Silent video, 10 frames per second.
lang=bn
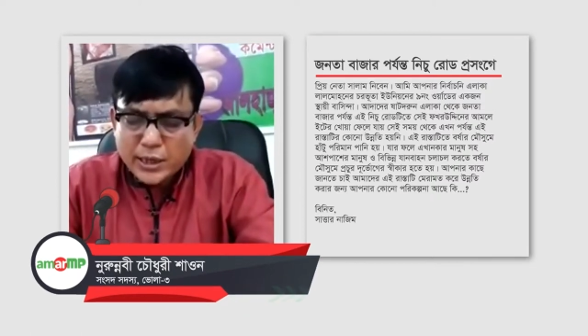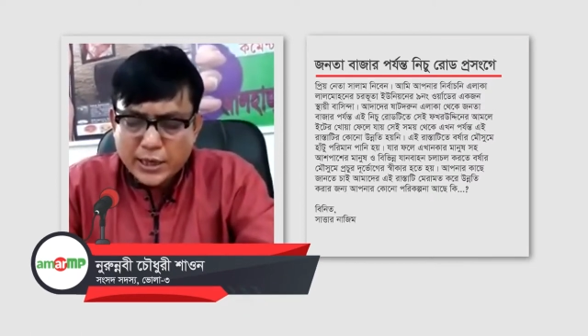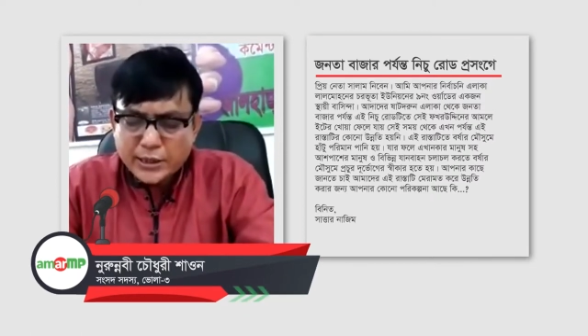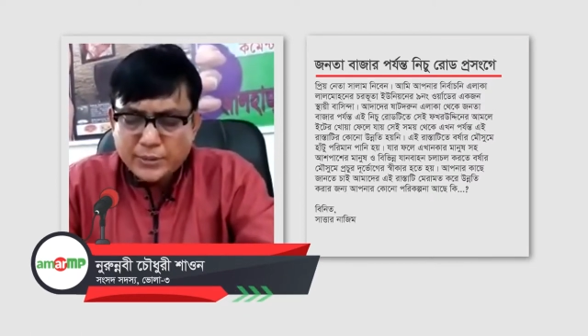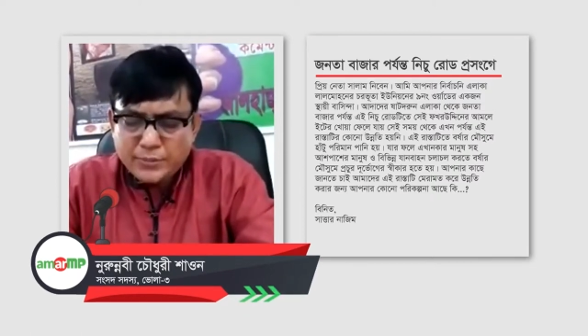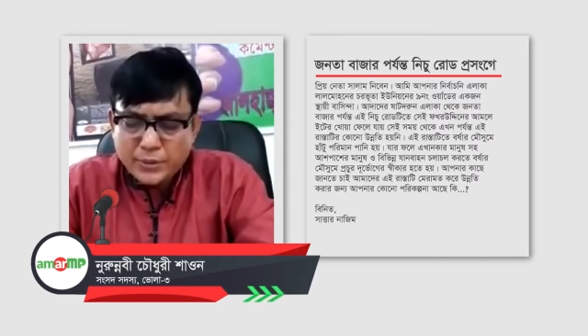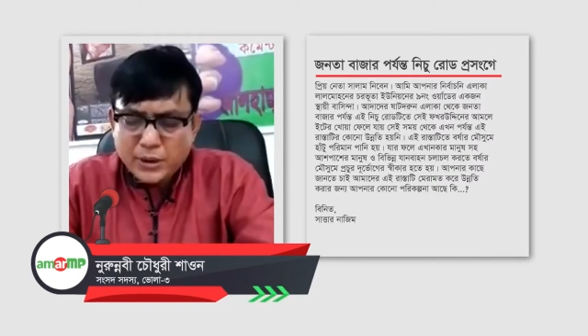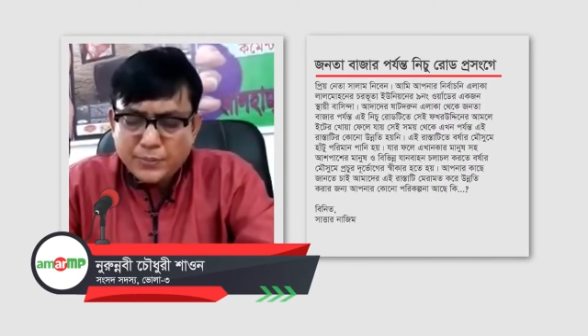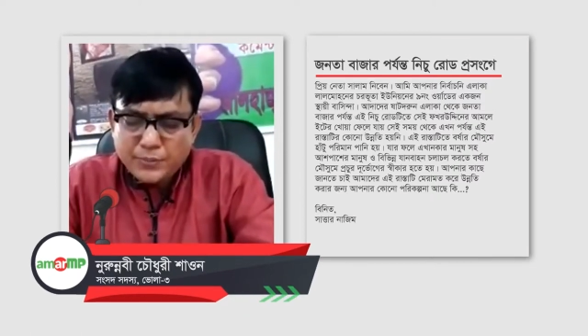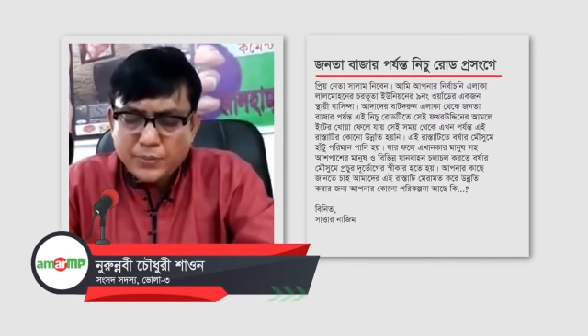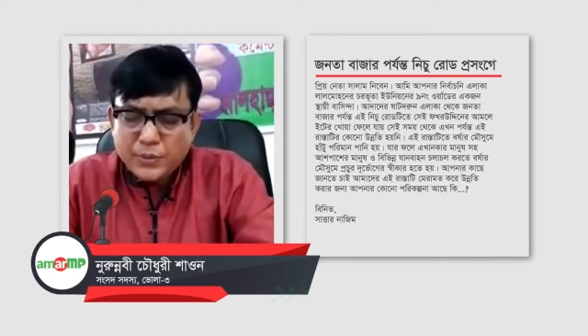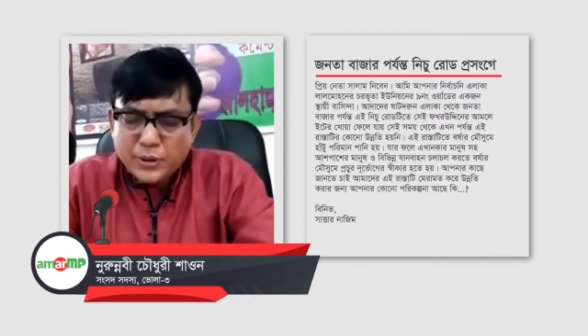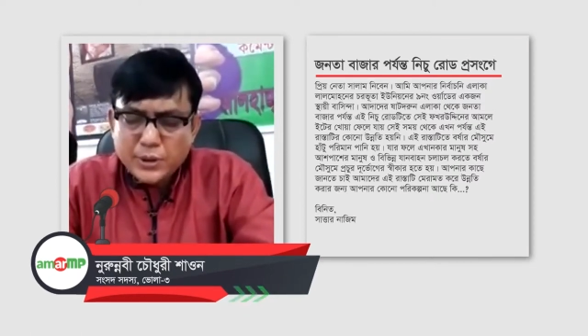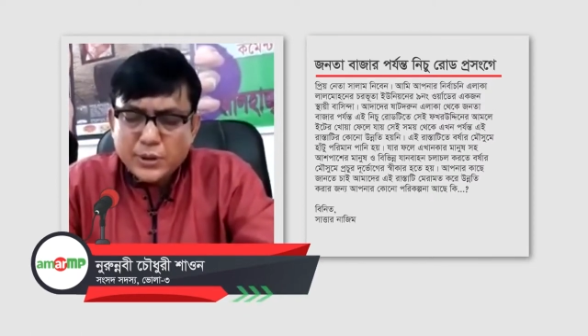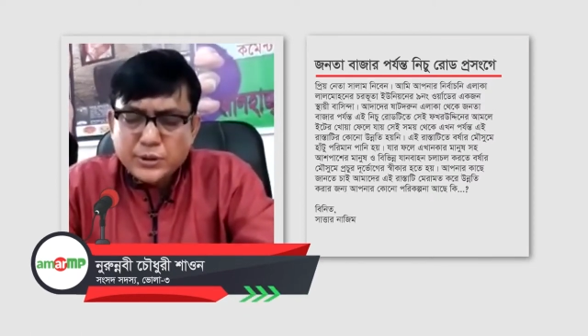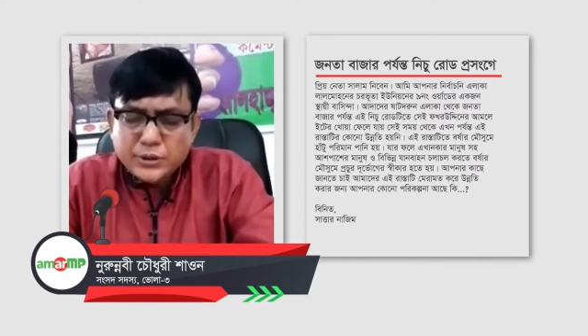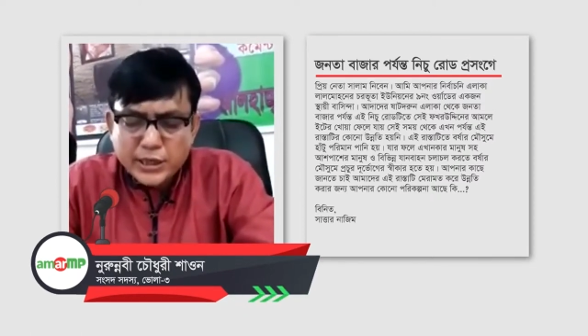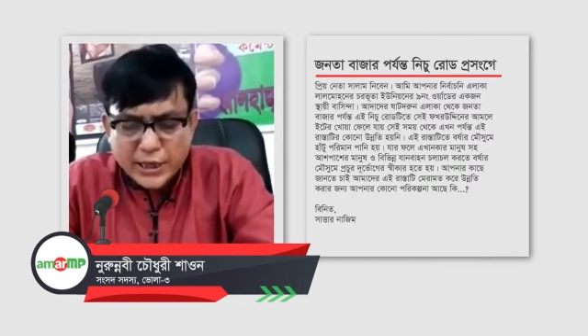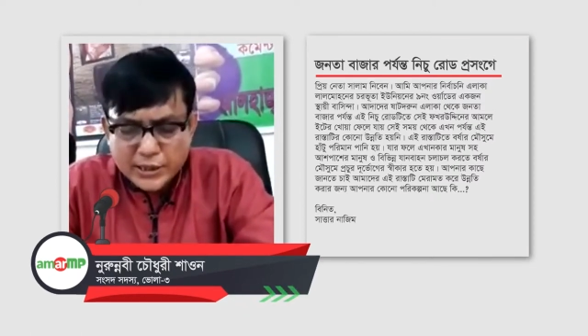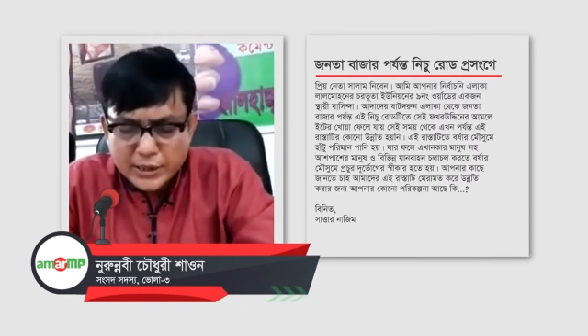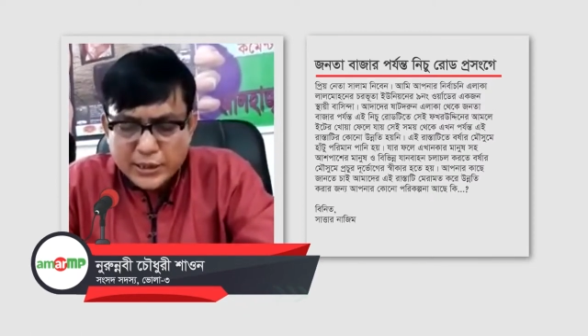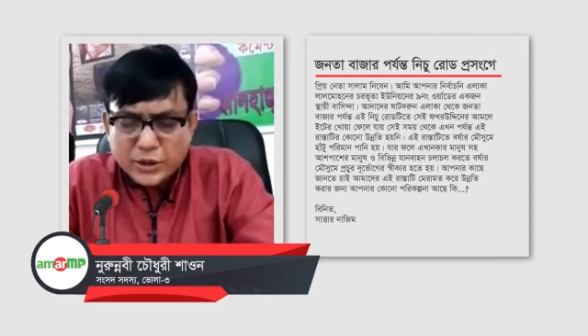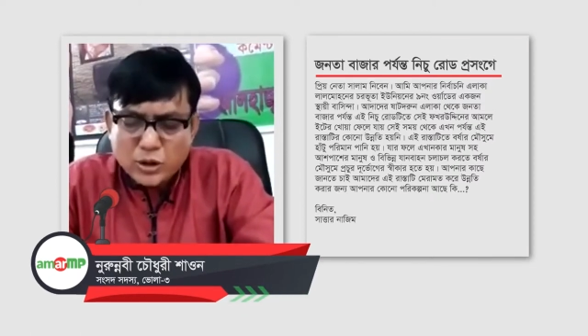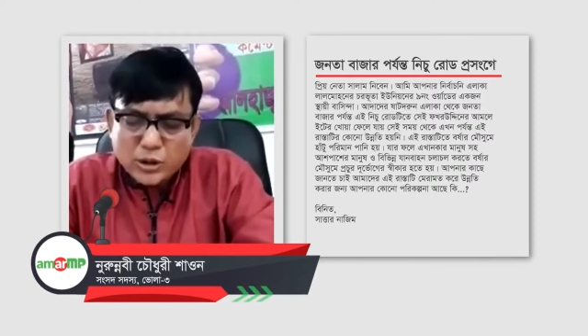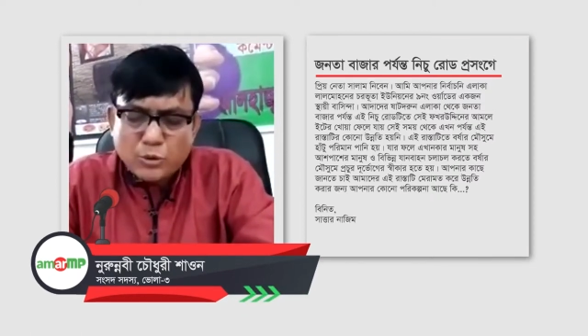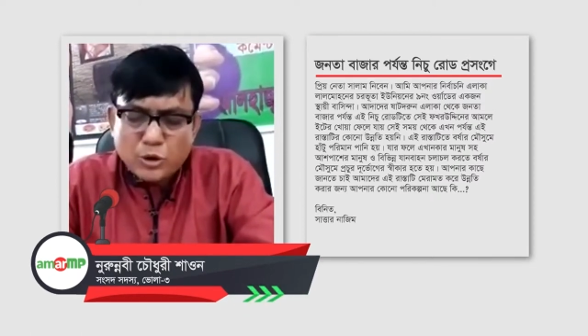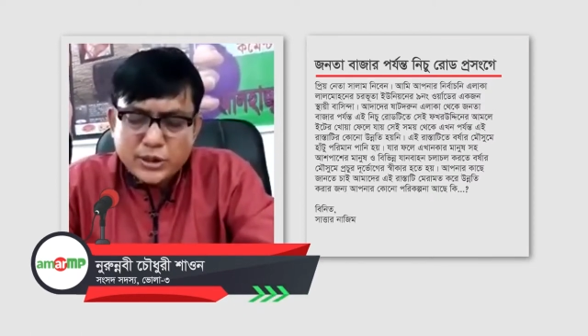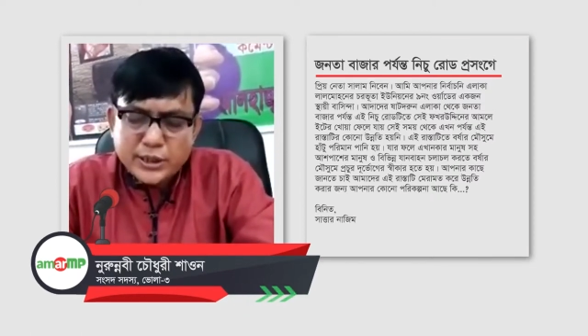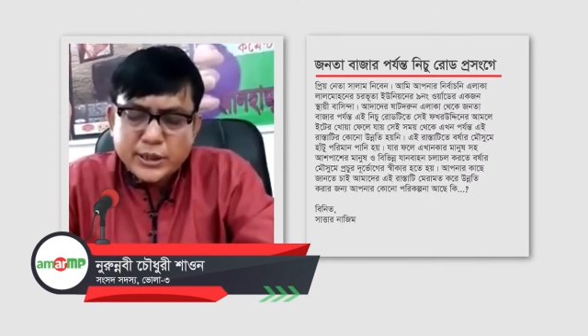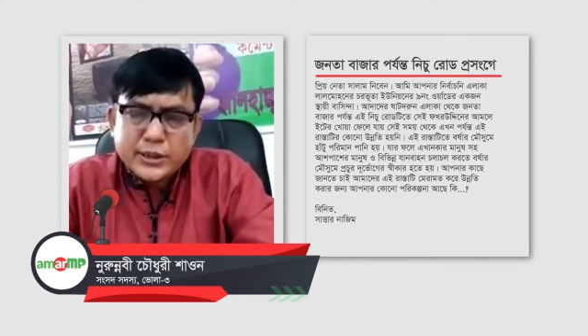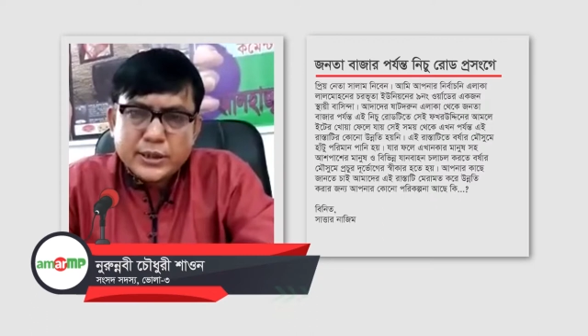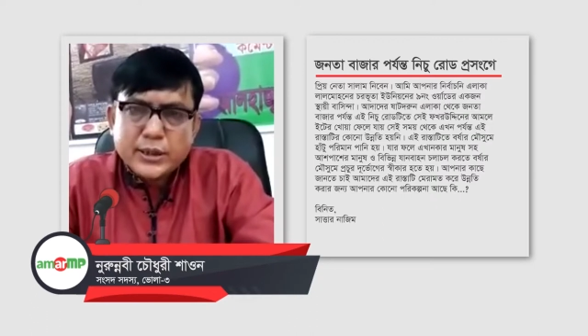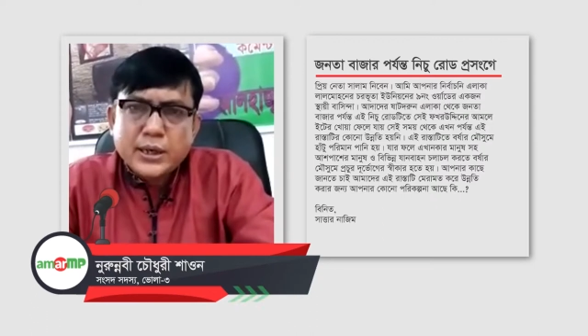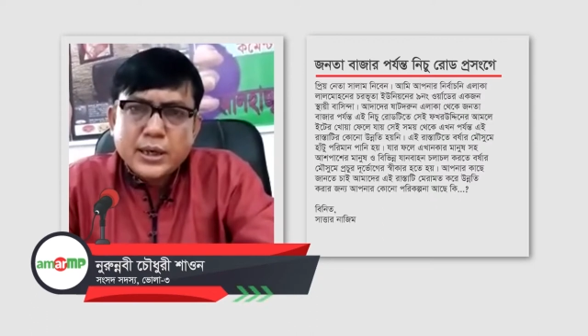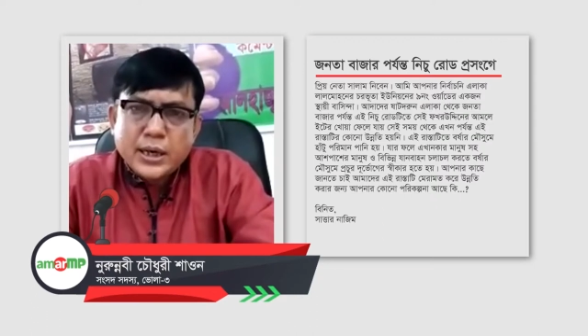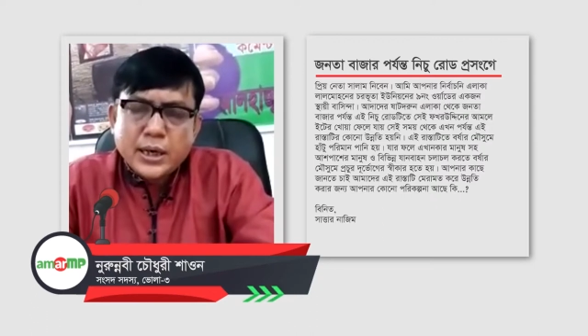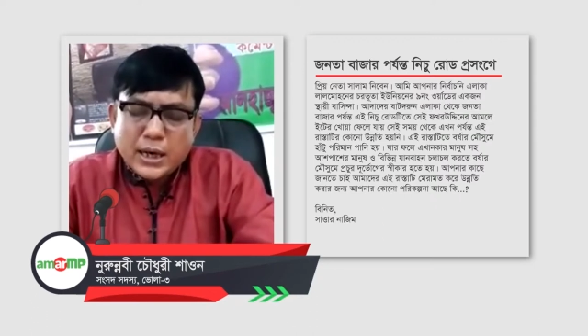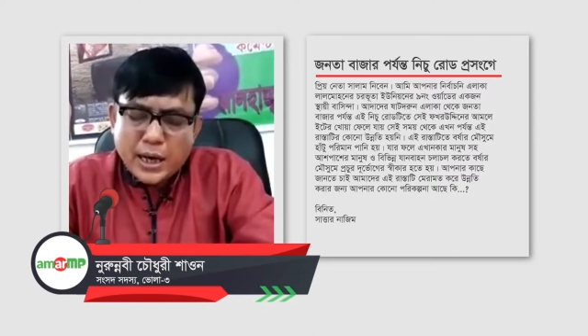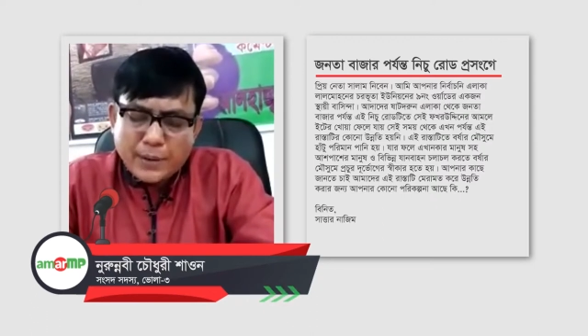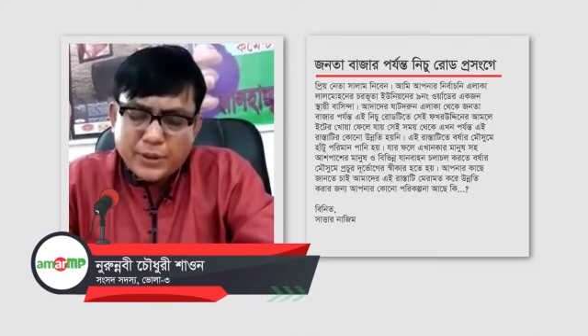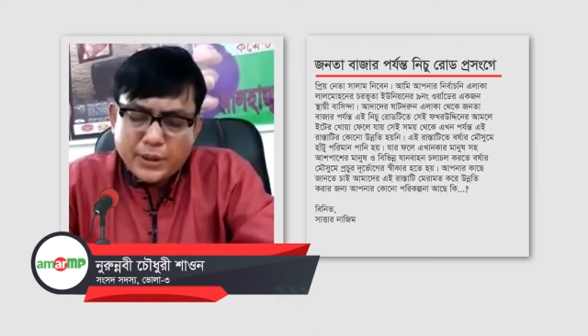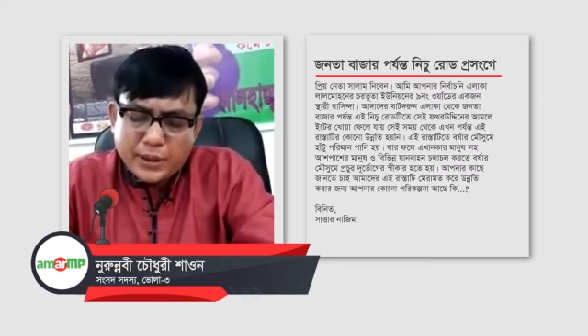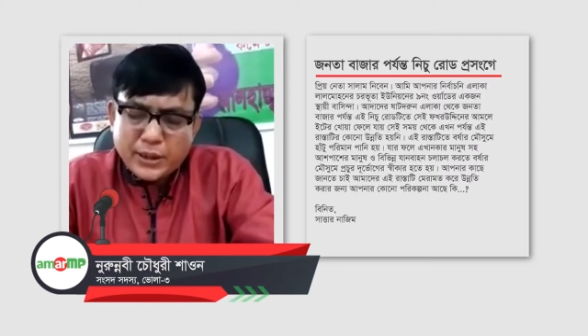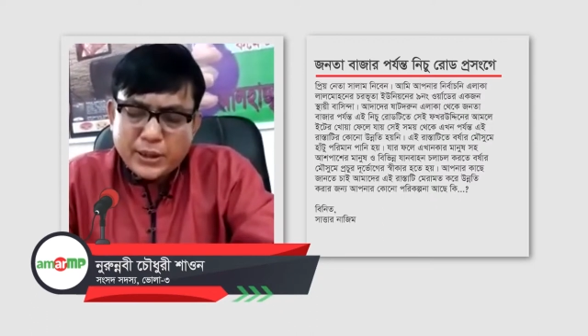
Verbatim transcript: নাজিম যে রাস্তাটির কথা বলেছেন আপনি